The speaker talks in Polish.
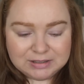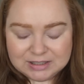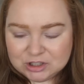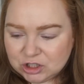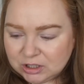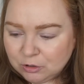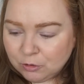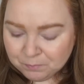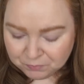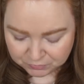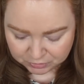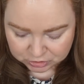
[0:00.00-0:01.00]
Także no,
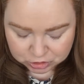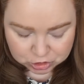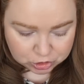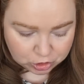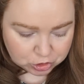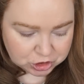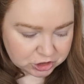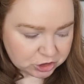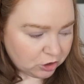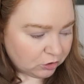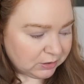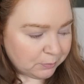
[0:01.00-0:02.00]
troszkę
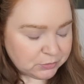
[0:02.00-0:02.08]
szkoda.